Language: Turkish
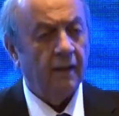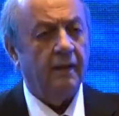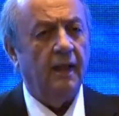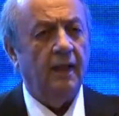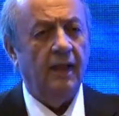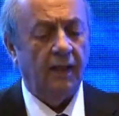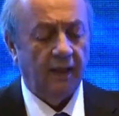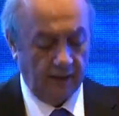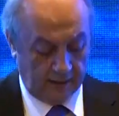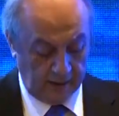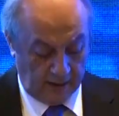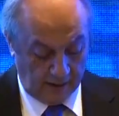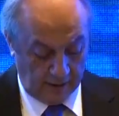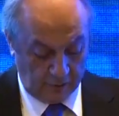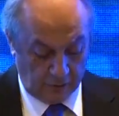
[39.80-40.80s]

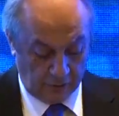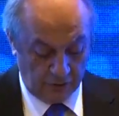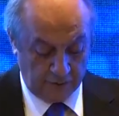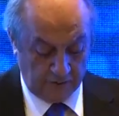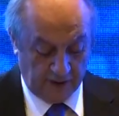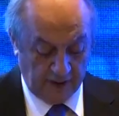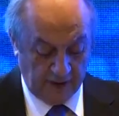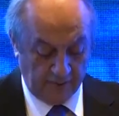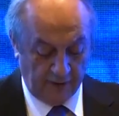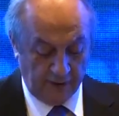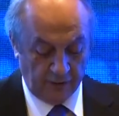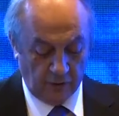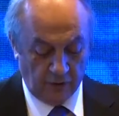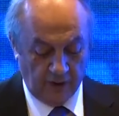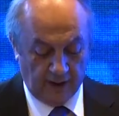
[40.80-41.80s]
Genellikle
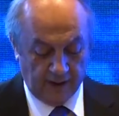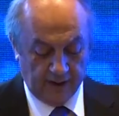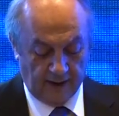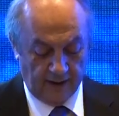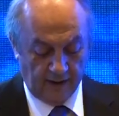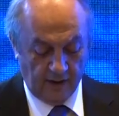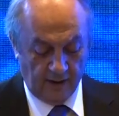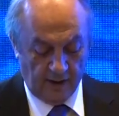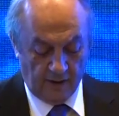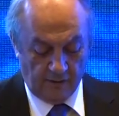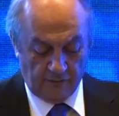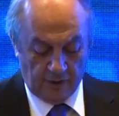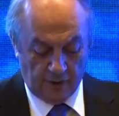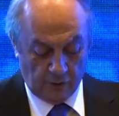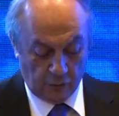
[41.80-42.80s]
konuşmalarıma dünyadan
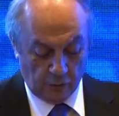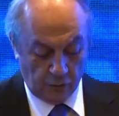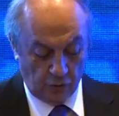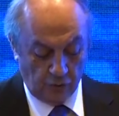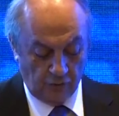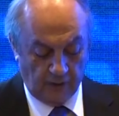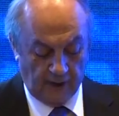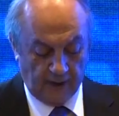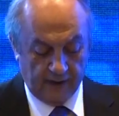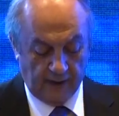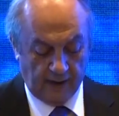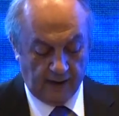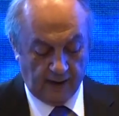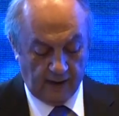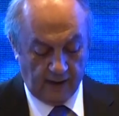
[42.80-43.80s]
ve uzun
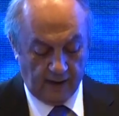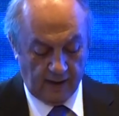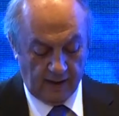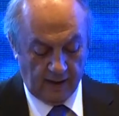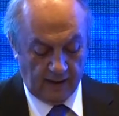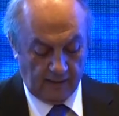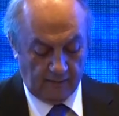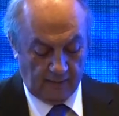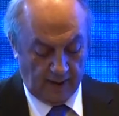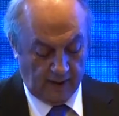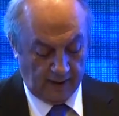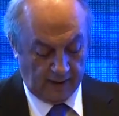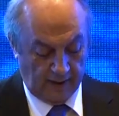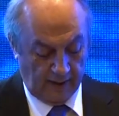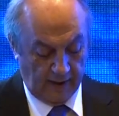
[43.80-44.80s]
vadeli
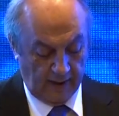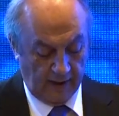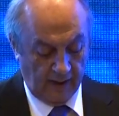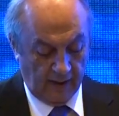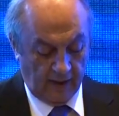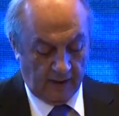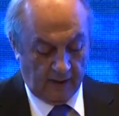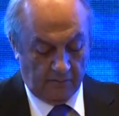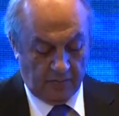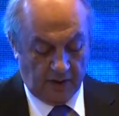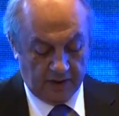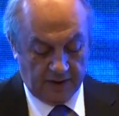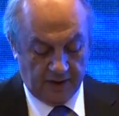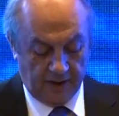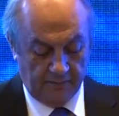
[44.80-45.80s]
eğilimlerden
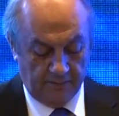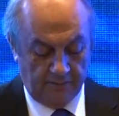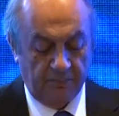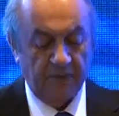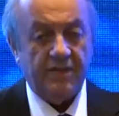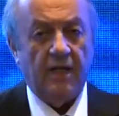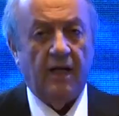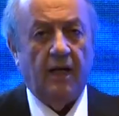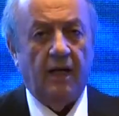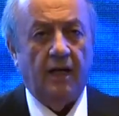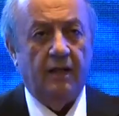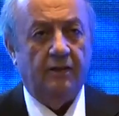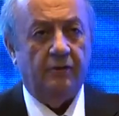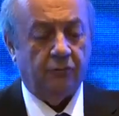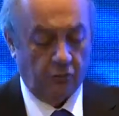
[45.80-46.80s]
başlayıp bize
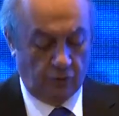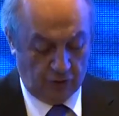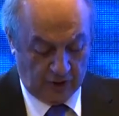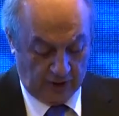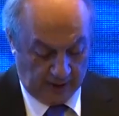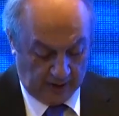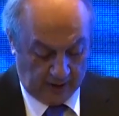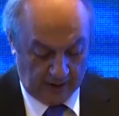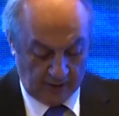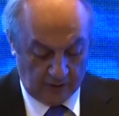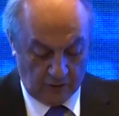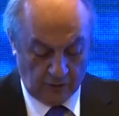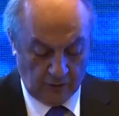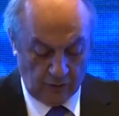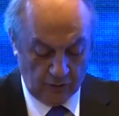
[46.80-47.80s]
ait güncel
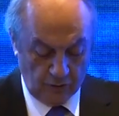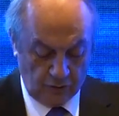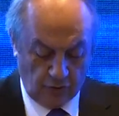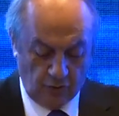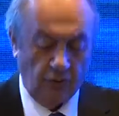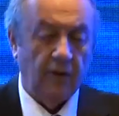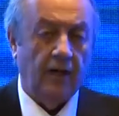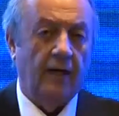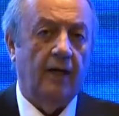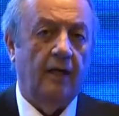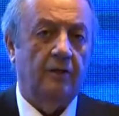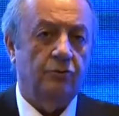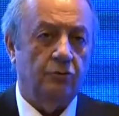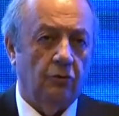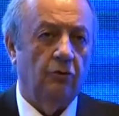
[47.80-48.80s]
sorulara,
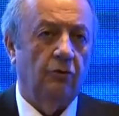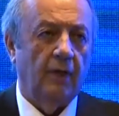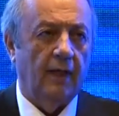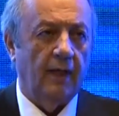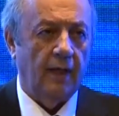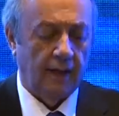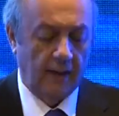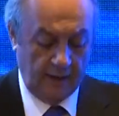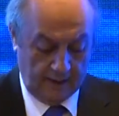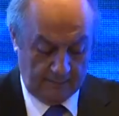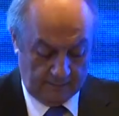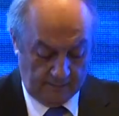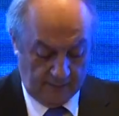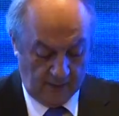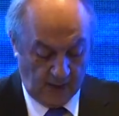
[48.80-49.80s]
sorunlara eğilirim.
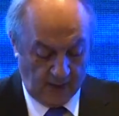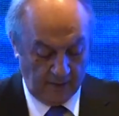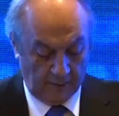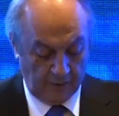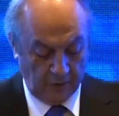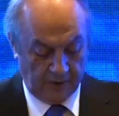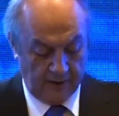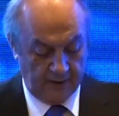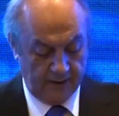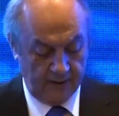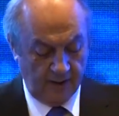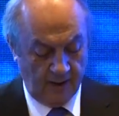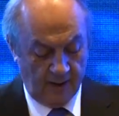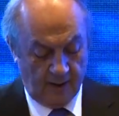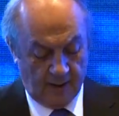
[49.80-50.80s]
Ama bu kez
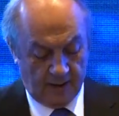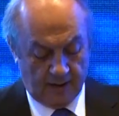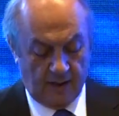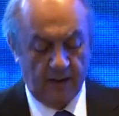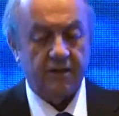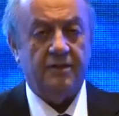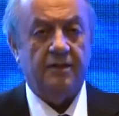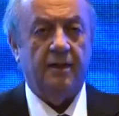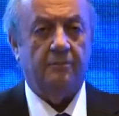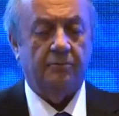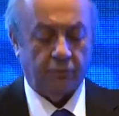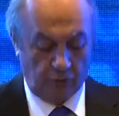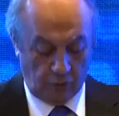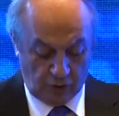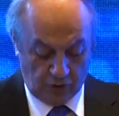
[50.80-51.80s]
değiştirip
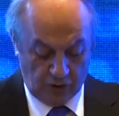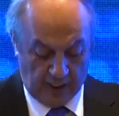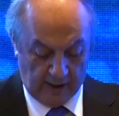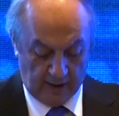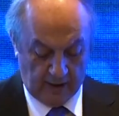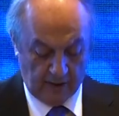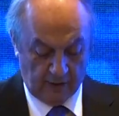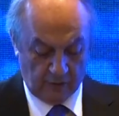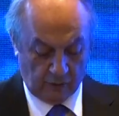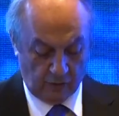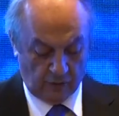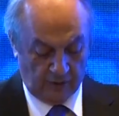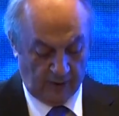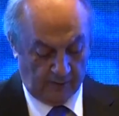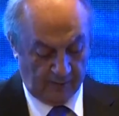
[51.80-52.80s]
güncel
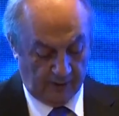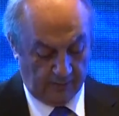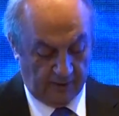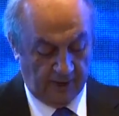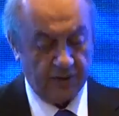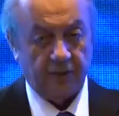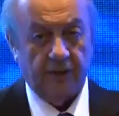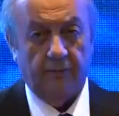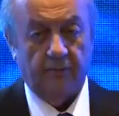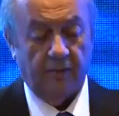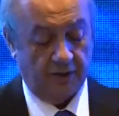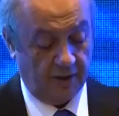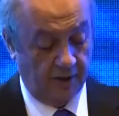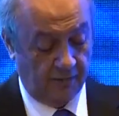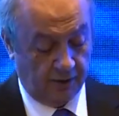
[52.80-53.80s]
gündemle başla,
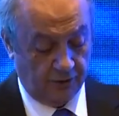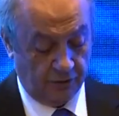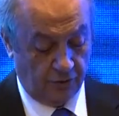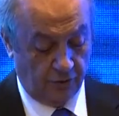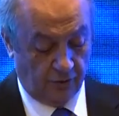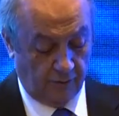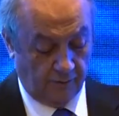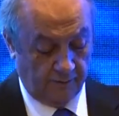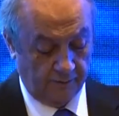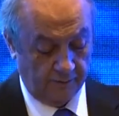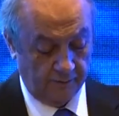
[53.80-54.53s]
başlamak istiyorum.